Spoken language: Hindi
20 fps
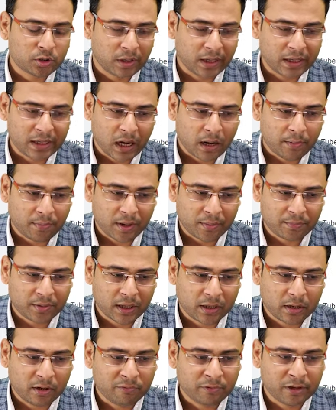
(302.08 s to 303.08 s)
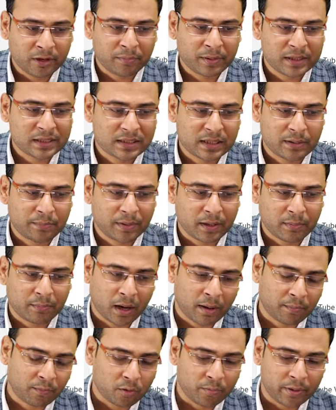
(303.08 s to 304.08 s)
जो है यहाँ पर आप देख रहे हैं व्यूएबल सीपीएम
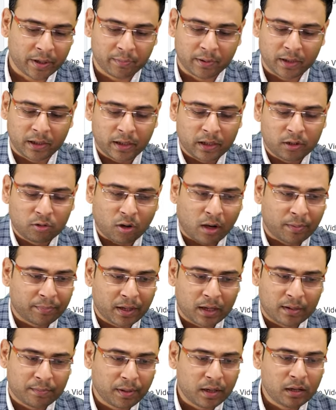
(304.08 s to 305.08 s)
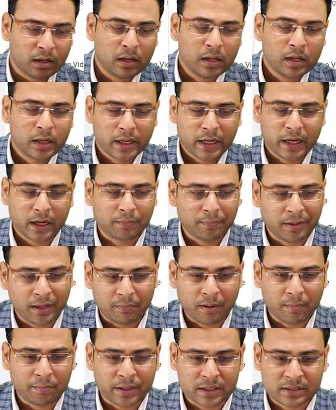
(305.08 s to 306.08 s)
आपको बिड मिल रही है तो आप यहाँ पर एक
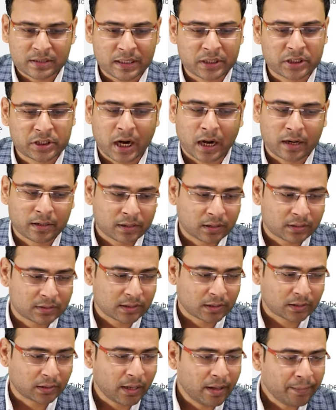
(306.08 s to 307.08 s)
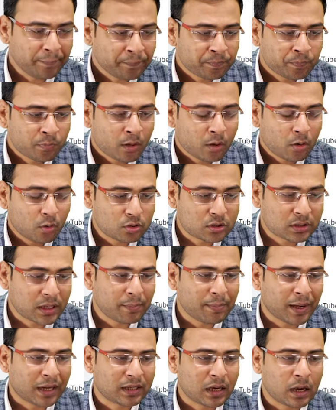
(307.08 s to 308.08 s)
मिनिमम बिड से स्टार्ट कर सकते हैं
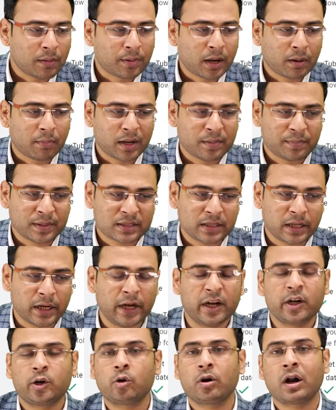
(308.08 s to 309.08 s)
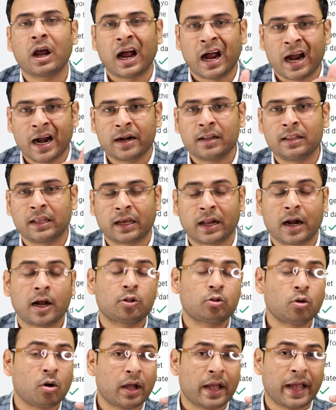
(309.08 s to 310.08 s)
उसके बाद यहाँ पर हमारे पास क्रिएटिव और एड दिख रहा
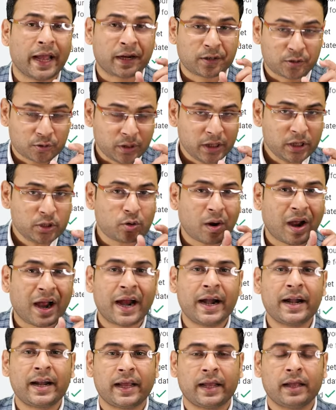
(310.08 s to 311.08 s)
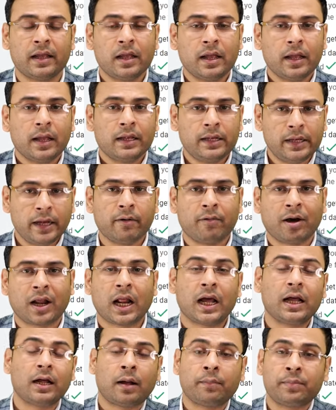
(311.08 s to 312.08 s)
है तो एक्चुअली जो एड है ये
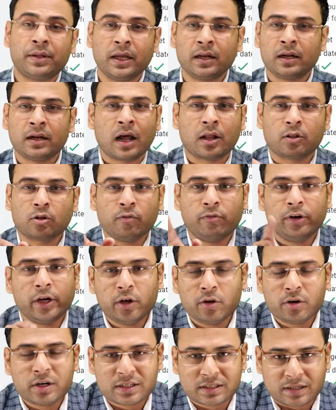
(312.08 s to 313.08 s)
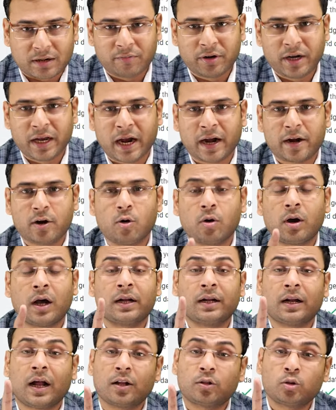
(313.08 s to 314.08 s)
वाला अब ये ना तो वीडियो डिस्कवरी एड
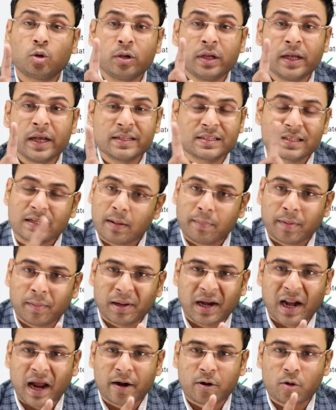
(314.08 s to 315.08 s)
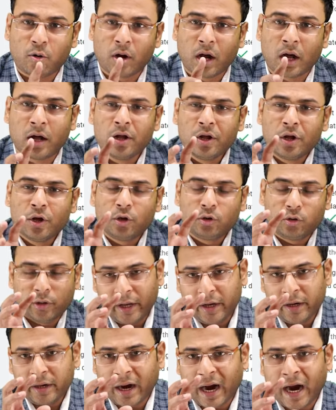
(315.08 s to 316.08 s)
होगा ना तो ये स्किपेबल एड होगा तो
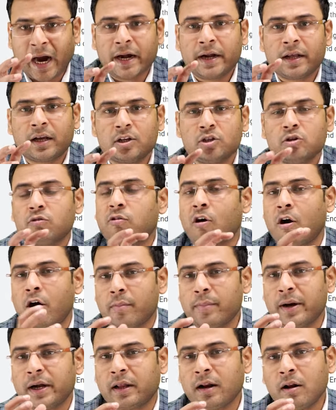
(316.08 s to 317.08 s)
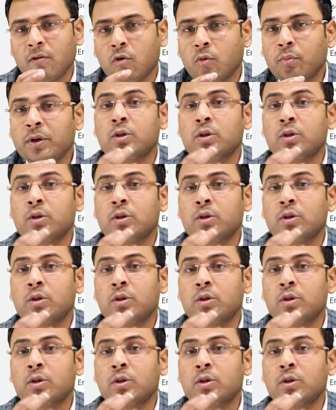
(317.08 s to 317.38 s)
ये एड का जो फॉर्मेट है ना वो